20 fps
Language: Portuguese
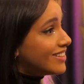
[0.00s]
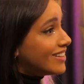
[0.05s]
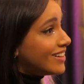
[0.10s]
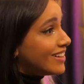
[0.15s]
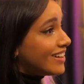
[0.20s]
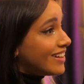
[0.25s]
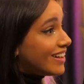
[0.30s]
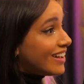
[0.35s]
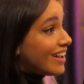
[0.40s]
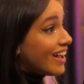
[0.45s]

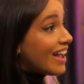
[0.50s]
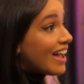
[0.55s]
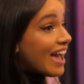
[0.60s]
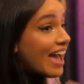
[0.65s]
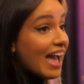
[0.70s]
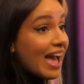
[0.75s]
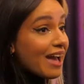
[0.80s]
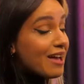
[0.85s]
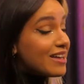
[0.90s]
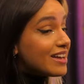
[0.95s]

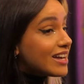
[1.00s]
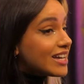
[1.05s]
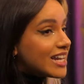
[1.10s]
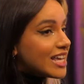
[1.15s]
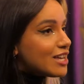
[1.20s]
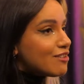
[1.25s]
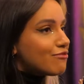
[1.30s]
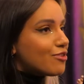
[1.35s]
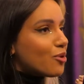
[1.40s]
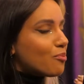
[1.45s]
exato. É
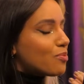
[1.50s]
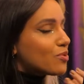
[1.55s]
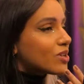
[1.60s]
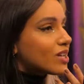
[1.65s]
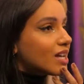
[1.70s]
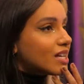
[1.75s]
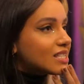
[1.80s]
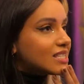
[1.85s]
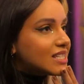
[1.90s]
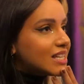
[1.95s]
incrível,
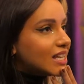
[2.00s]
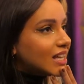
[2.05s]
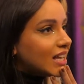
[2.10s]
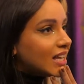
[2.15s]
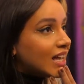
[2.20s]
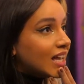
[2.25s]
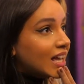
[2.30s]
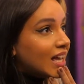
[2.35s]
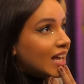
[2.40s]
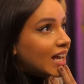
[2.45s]
porque
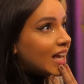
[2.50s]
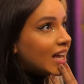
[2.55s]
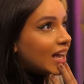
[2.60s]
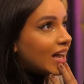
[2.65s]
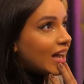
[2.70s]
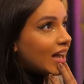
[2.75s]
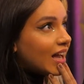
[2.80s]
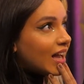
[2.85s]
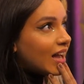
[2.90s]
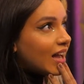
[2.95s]
assim,
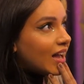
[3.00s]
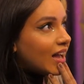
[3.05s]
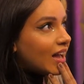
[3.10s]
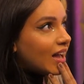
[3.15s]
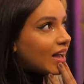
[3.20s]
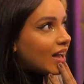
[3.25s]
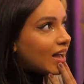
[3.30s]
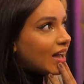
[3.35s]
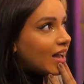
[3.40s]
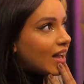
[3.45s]

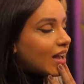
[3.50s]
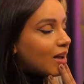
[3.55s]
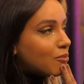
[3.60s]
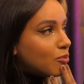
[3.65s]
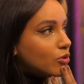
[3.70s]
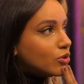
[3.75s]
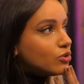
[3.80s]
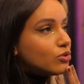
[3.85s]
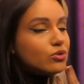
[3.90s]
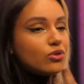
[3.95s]
é, é
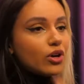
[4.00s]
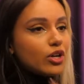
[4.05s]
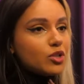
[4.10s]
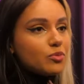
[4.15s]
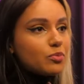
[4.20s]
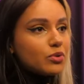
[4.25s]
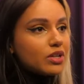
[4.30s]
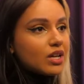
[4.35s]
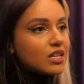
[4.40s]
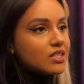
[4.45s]
muito
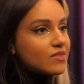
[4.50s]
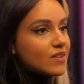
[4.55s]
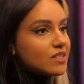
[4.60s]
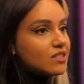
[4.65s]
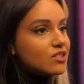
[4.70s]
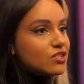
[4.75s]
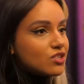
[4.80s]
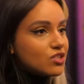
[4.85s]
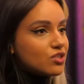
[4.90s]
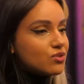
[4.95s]
doido, porque às
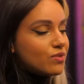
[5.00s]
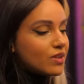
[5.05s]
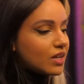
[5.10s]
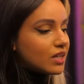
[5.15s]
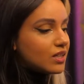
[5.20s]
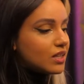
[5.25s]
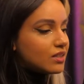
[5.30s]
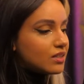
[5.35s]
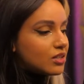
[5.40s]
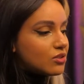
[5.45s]
vezes a gente
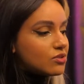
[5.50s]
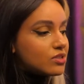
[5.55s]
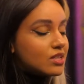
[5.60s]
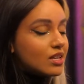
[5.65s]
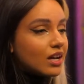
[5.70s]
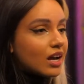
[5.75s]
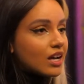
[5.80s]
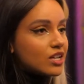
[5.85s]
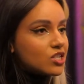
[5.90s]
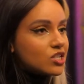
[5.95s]
fica tentando se
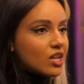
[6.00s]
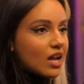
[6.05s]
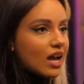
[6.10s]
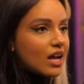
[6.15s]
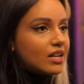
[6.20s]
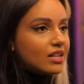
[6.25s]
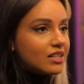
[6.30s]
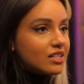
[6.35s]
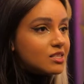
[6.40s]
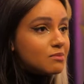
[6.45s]
encaixar
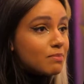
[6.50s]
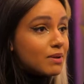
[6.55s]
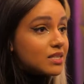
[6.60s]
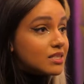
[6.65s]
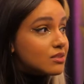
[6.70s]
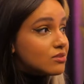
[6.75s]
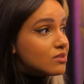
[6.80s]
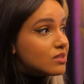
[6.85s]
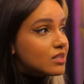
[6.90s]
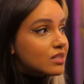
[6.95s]
ali em
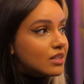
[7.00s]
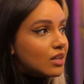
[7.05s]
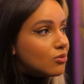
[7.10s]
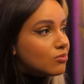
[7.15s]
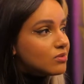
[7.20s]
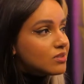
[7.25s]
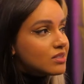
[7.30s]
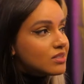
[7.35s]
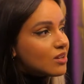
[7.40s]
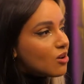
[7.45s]
espacinhos que
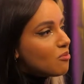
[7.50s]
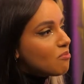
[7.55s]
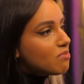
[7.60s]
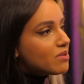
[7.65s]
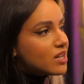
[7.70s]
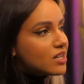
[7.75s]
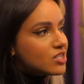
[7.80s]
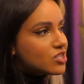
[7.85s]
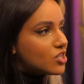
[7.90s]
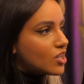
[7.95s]
não são
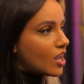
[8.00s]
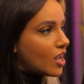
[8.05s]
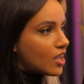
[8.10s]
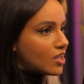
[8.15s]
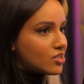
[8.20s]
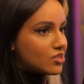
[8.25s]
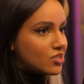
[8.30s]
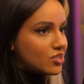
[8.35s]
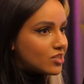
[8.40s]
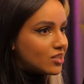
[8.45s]
pra
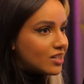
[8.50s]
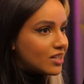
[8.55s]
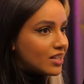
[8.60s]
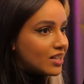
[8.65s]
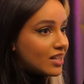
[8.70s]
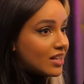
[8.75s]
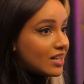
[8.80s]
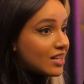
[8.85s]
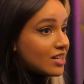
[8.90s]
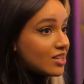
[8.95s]
gente.
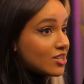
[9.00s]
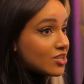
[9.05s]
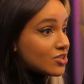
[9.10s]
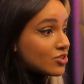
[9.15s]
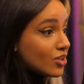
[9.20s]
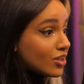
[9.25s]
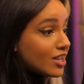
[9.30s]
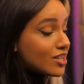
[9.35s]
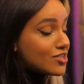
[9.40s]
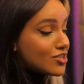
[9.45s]
Total.
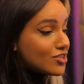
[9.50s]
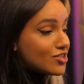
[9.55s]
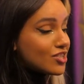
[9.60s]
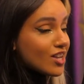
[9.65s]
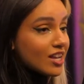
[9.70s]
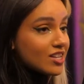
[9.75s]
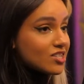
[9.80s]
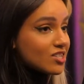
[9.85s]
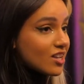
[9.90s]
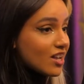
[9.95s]
Só que a
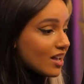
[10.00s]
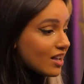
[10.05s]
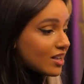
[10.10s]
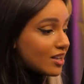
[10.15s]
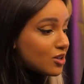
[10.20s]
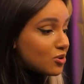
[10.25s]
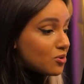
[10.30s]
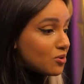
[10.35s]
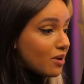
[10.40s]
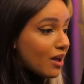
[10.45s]
gente acha que
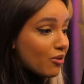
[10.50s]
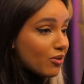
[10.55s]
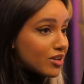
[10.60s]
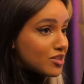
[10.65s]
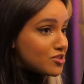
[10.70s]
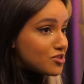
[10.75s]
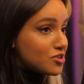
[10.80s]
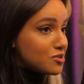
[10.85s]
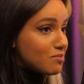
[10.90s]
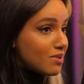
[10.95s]
aquilo é o que
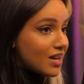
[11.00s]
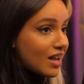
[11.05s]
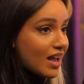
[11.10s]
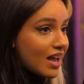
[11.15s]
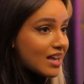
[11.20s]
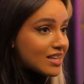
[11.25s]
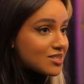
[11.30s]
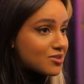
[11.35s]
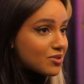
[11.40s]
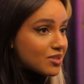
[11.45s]
a gente
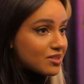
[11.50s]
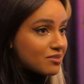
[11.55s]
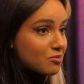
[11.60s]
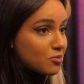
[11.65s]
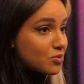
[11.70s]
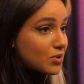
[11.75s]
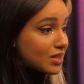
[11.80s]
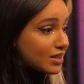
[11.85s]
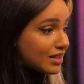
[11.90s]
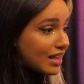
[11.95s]
merece, o que,
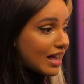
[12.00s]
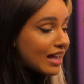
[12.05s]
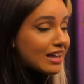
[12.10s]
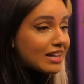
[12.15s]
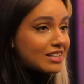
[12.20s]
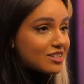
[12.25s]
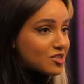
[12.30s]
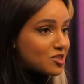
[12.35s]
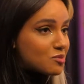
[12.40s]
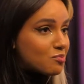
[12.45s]
o que tem
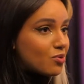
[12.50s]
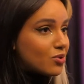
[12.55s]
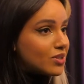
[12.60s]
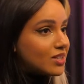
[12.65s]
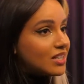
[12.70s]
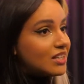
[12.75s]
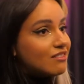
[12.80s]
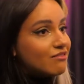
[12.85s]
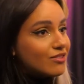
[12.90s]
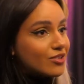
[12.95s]
ali
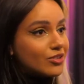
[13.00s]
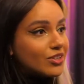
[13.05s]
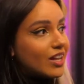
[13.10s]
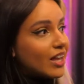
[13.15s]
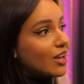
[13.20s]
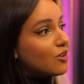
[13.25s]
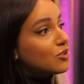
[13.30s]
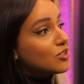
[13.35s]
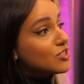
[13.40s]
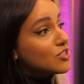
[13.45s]
disponível,
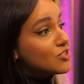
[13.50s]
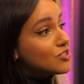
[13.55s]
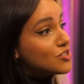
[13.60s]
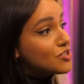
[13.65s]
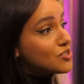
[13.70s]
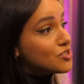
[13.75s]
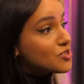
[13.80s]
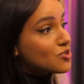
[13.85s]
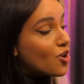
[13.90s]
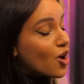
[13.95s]
né? E quando a
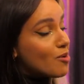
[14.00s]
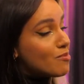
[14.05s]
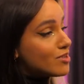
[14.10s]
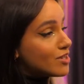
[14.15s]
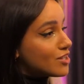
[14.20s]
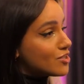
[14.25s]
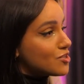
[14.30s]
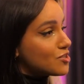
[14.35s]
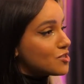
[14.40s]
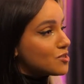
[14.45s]
gente descobre
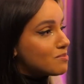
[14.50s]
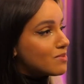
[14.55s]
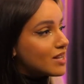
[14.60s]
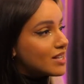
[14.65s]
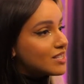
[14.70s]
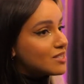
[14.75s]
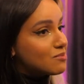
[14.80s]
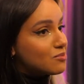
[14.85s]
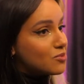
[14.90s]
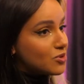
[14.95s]
que a gente
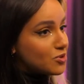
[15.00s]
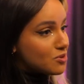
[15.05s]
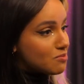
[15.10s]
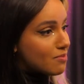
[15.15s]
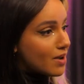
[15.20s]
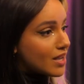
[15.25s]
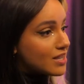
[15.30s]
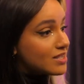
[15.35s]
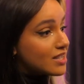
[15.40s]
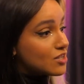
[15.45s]
merece muito
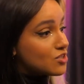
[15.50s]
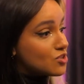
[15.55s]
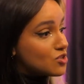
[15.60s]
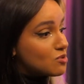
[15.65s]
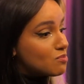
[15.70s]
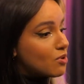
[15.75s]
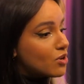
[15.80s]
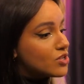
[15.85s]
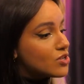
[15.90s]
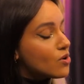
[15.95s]
mais, que a
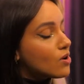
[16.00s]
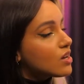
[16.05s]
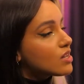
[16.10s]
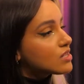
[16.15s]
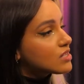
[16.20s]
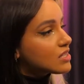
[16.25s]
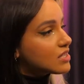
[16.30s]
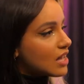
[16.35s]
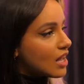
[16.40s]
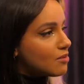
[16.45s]
gente pode
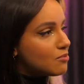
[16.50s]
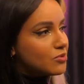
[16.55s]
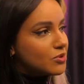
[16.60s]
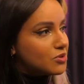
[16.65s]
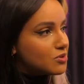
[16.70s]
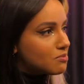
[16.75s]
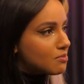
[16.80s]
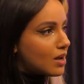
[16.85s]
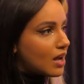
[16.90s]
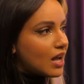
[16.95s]
alcançar
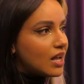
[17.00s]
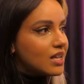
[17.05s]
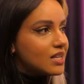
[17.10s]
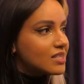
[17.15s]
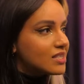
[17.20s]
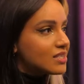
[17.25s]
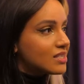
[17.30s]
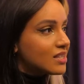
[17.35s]
muito mais. É um